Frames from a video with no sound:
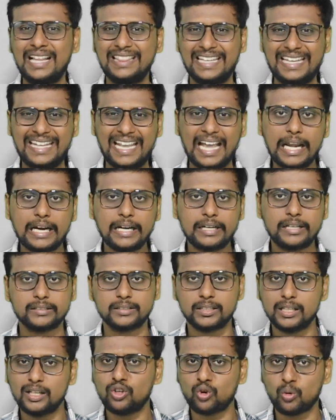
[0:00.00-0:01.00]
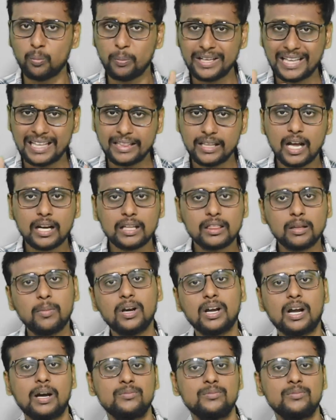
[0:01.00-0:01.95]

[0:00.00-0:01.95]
அந்த கேரக்டர்ஸை ரொம்ப யதார்த்தமாக